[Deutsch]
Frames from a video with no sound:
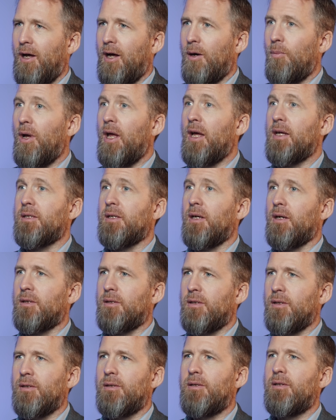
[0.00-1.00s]
Aber er
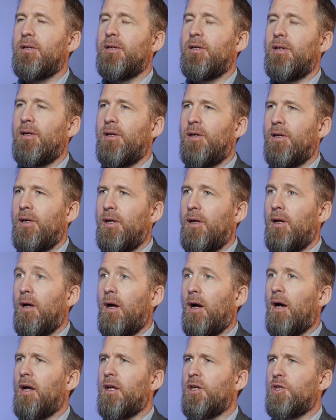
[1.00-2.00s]
sagte,
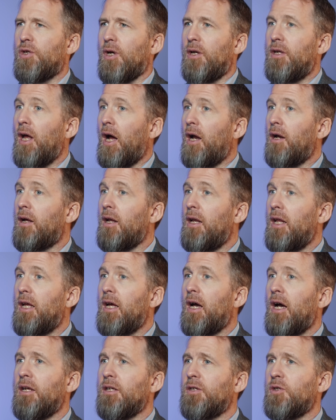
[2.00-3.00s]
Aisha, die
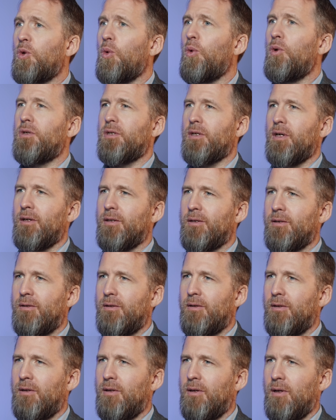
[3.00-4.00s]
Angelegenheit ist größer,
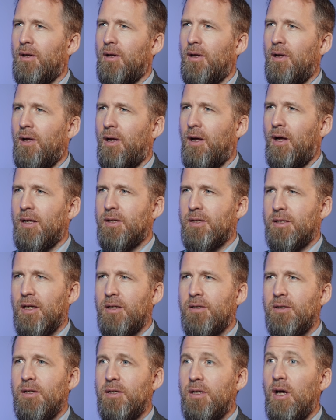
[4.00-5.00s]
als
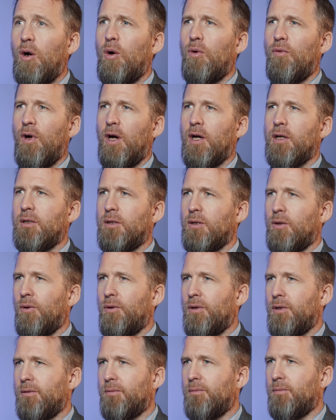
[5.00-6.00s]
dass sie darauf achten
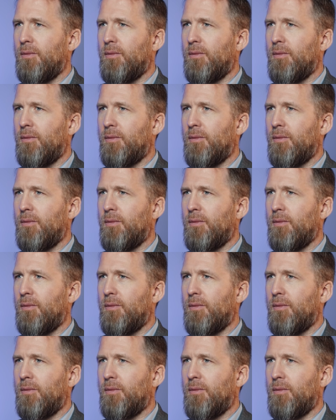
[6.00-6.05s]
können.